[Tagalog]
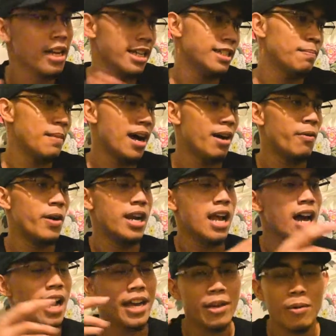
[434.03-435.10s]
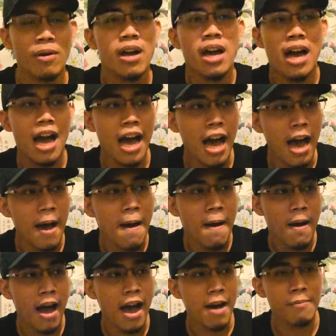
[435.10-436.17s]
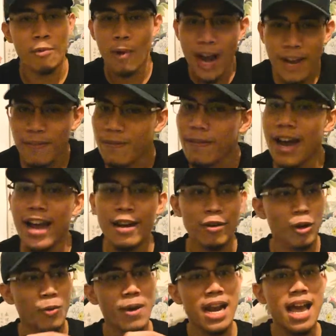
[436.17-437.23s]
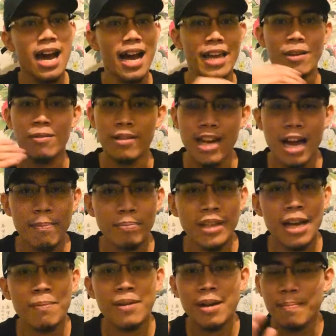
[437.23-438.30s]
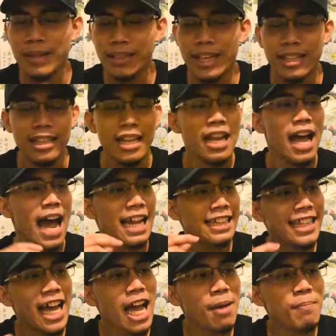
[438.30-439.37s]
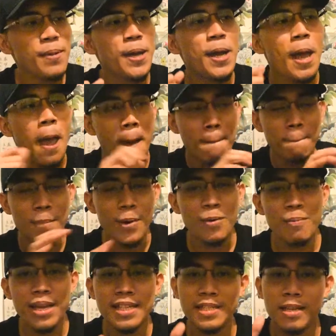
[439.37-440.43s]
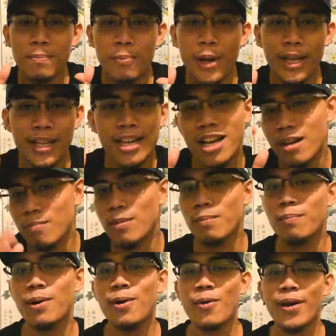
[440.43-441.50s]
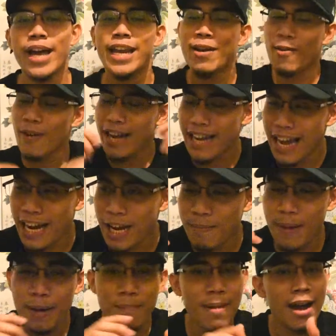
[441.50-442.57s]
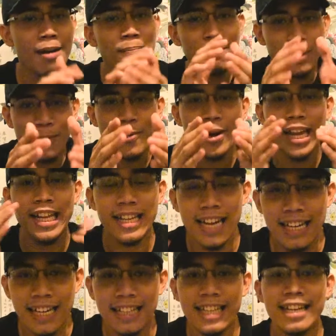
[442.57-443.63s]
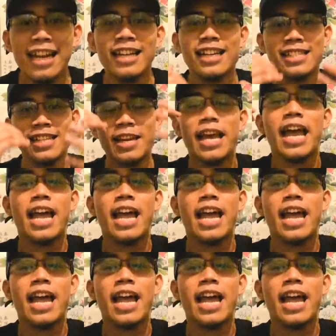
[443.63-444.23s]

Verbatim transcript: Kasi baka wala kayong uh, um, wifi or wala kayong laptop, kapatid. Ang daming moments na pwede kang mabroken. O kaya naman, baka broken ka literal kasi